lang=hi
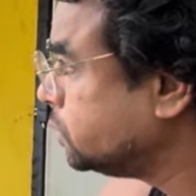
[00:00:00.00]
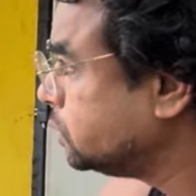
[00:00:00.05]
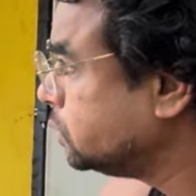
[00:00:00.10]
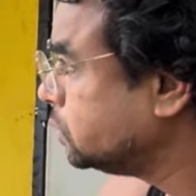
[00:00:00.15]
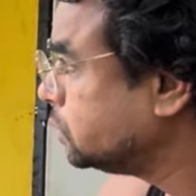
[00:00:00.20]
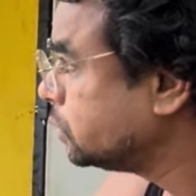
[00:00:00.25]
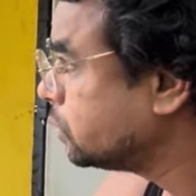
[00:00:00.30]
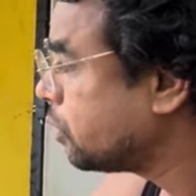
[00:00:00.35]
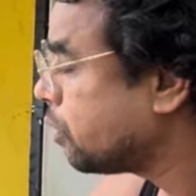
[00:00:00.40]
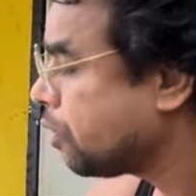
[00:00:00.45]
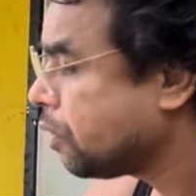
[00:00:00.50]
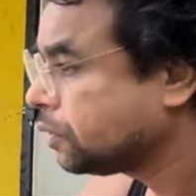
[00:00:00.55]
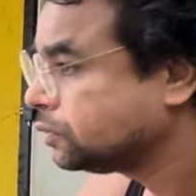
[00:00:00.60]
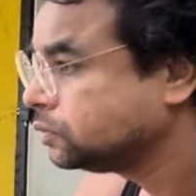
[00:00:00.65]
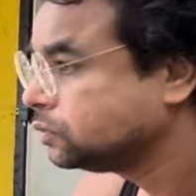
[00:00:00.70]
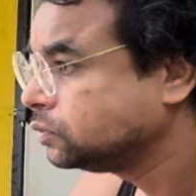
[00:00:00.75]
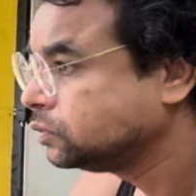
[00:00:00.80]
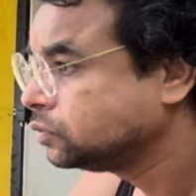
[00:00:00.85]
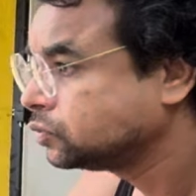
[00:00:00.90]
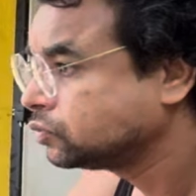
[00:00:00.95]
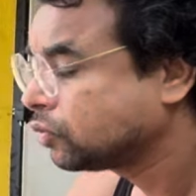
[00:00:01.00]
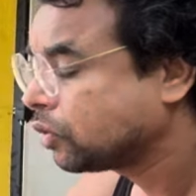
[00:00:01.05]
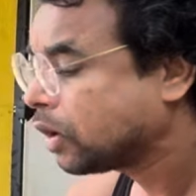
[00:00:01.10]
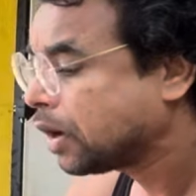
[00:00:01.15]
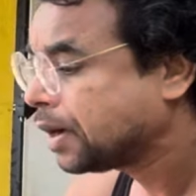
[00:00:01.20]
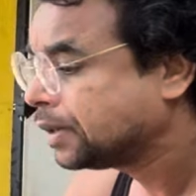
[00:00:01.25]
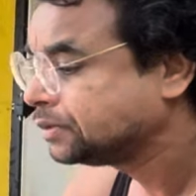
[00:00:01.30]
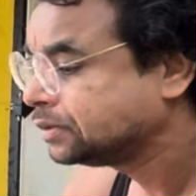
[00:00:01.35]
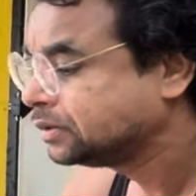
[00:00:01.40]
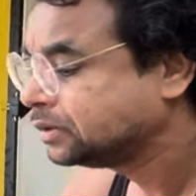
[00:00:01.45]
रास्ते में इनको रात को
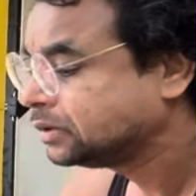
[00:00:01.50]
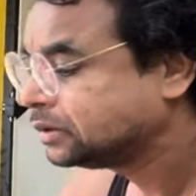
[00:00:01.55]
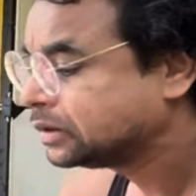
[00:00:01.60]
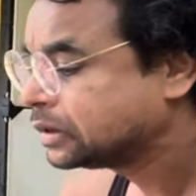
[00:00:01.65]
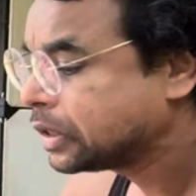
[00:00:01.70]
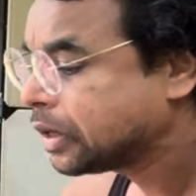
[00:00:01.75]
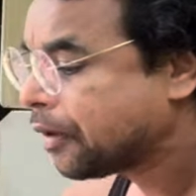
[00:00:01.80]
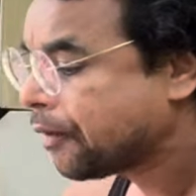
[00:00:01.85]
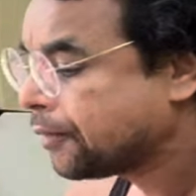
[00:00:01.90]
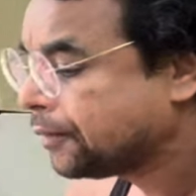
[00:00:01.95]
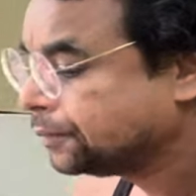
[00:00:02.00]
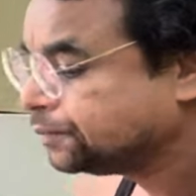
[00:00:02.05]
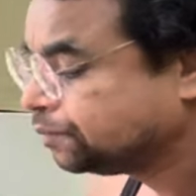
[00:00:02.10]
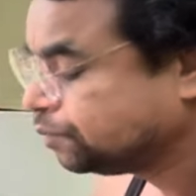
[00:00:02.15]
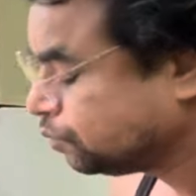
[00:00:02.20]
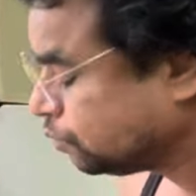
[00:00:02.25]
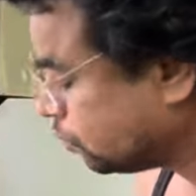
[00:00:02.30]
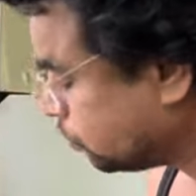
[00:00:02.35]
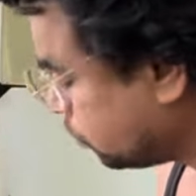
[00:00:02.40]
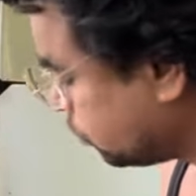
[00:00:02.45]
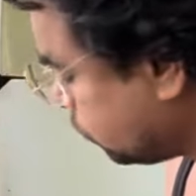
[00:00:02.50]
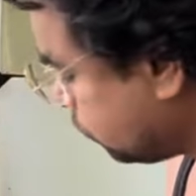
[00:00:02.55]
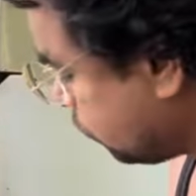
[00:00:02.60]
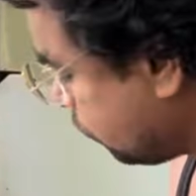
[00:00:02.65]
लेकर बैठेंगे ना तो ये होता